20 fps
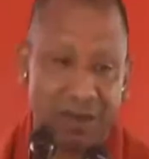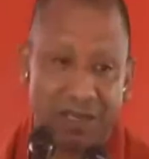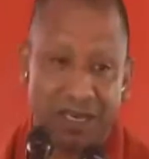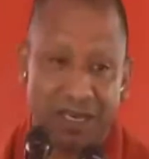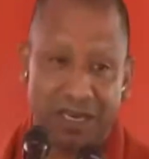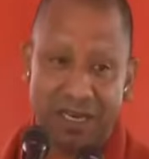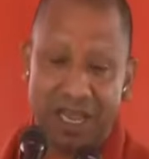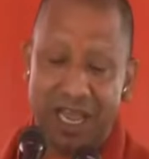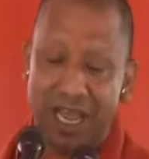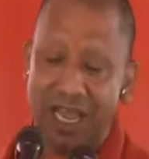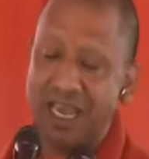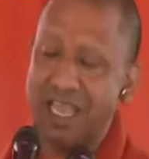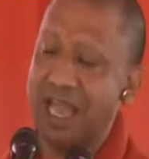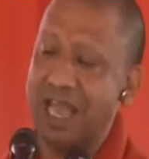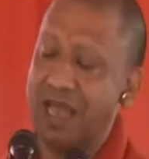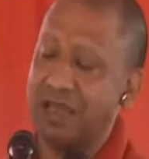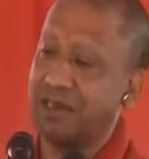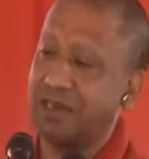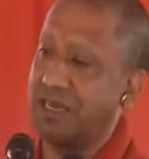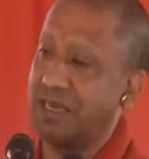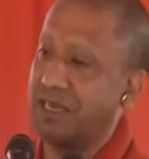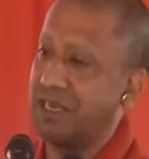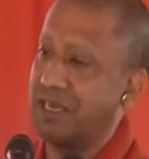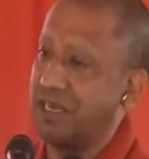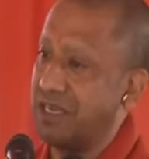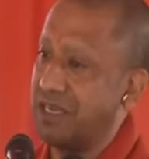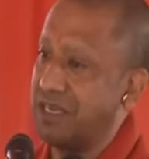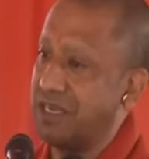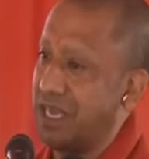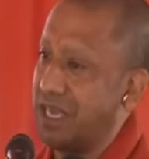रेल
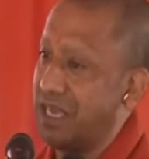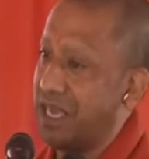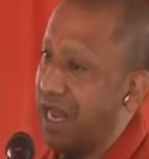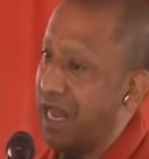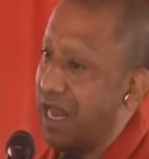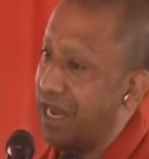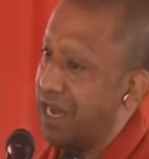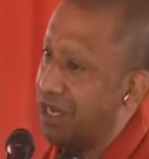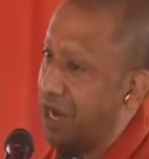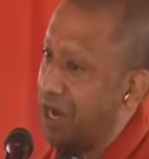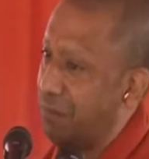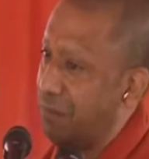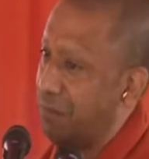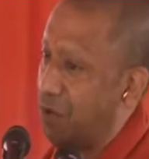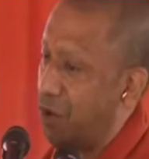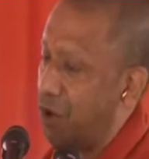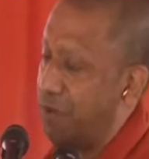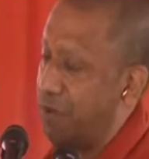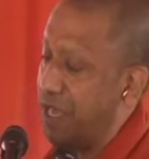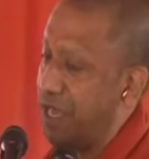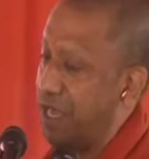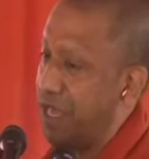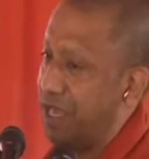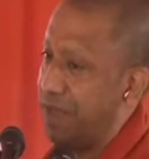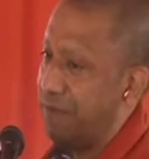की कार्यक्रम को भी